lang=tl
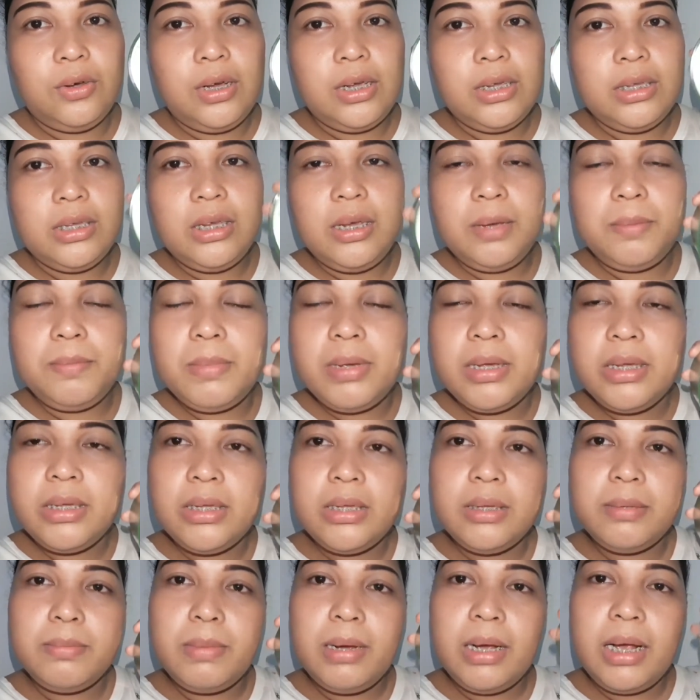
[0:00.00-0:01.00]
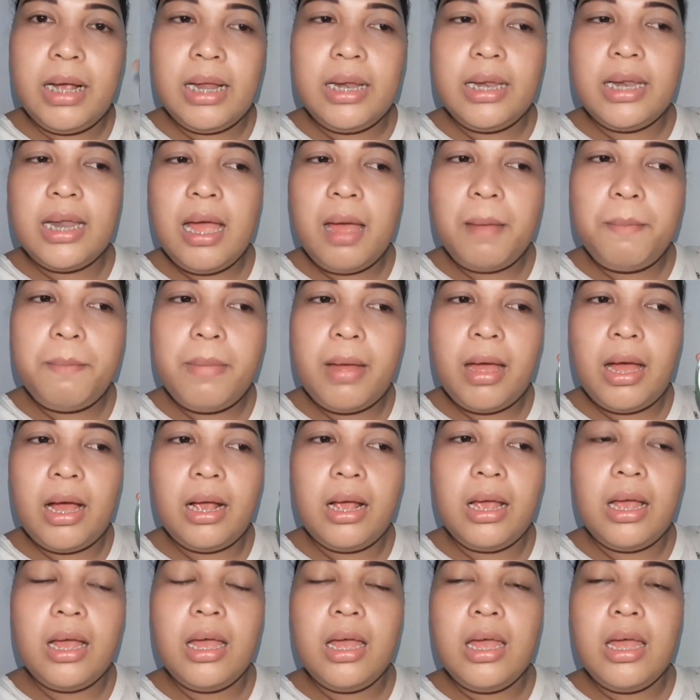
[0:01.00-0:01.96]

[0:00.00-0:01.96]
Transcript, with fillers: Kasi mas maganda pag